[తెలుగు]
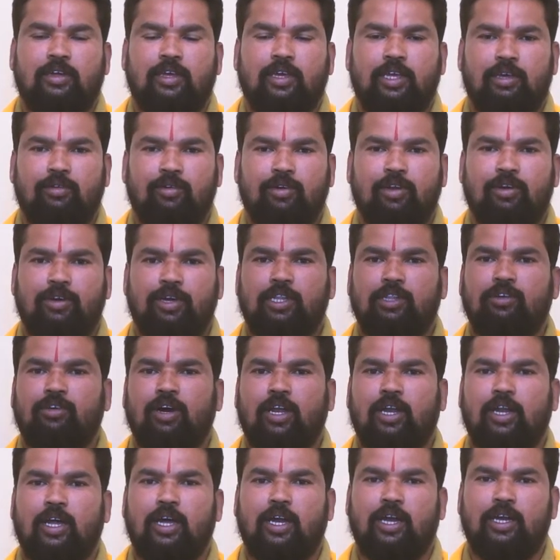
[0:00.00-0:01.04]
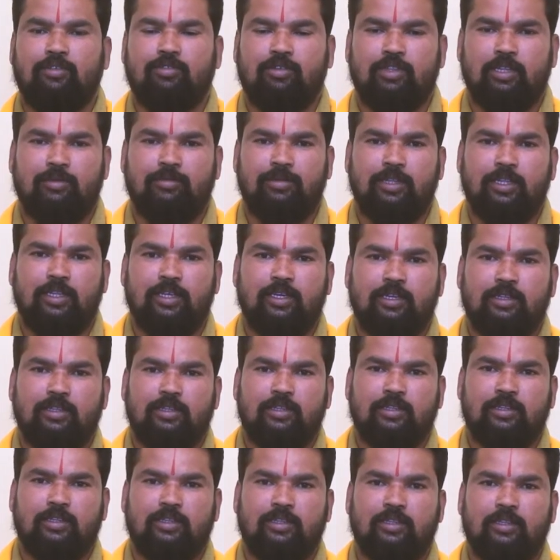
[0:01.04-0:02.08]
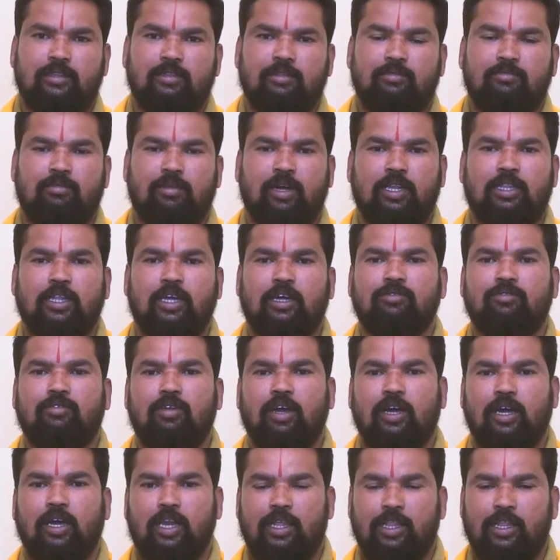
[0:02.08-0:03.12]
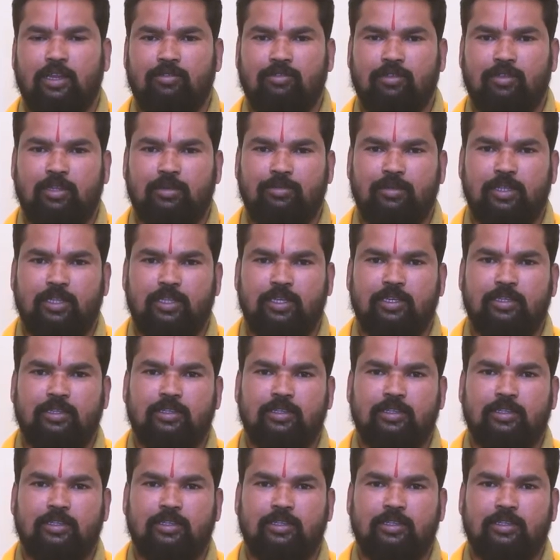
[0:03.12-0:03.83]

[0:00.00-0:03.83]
ఎవరో ఏదో అన్నారని కొంతమంది భర్త అనుకూలంగా లేదని కొంతమంది